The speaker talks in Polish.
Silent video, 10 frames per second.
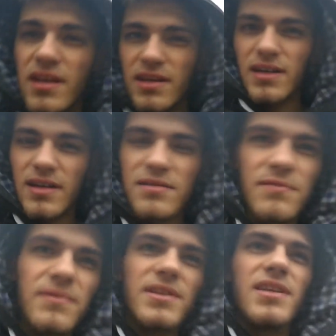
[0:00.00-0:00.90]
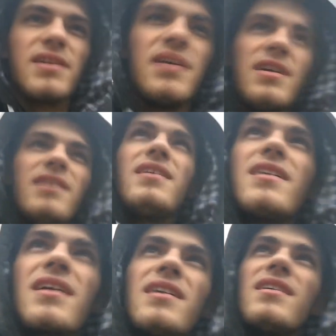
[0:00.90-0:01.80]
A dokładniej
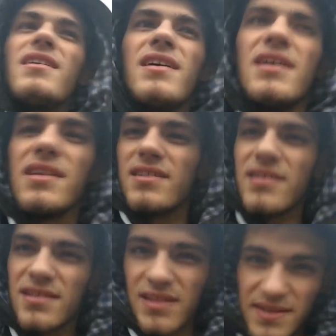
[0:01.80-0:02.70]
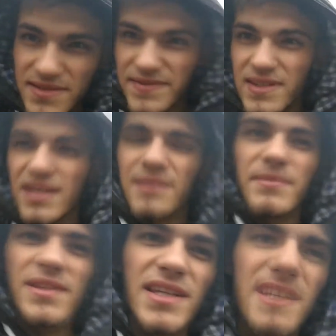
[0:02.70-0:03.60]
y, tak zwane
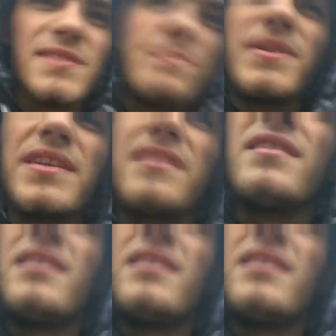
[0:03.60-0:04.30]
Media Expert.